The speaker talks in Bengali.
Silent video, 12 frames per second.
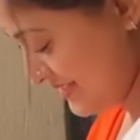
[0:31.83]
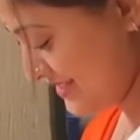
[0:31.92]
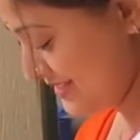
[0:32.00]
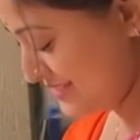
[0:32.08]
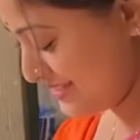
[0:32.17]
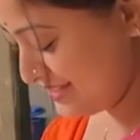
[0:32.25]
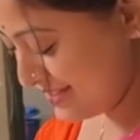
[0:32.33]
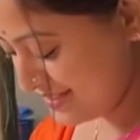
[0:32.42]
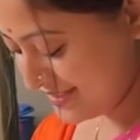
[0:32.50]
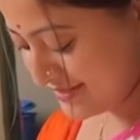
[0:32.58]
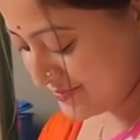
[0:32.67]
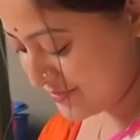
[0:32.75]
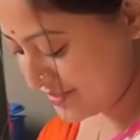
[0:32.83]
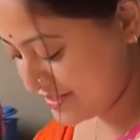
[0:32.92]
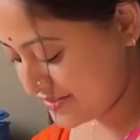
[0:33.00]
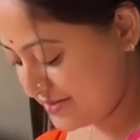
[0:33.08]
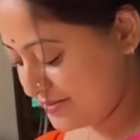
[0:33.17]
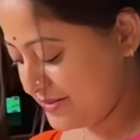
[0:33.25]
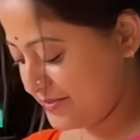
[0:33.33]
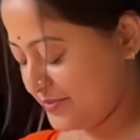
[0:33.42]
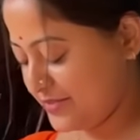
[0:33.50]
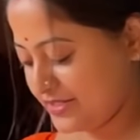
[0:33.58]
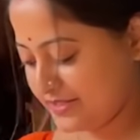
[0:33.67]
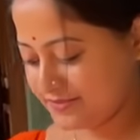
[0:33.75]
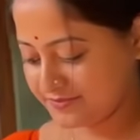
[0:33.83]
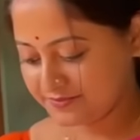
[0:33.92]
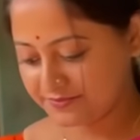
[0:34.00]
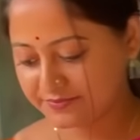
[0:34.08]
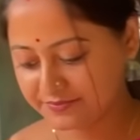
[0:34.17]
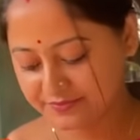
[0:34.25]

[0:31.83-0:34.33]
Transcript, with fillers: আমি কিন্তু পুজোর পরে কিনেছিলাম মানে কালী পুজোর সময়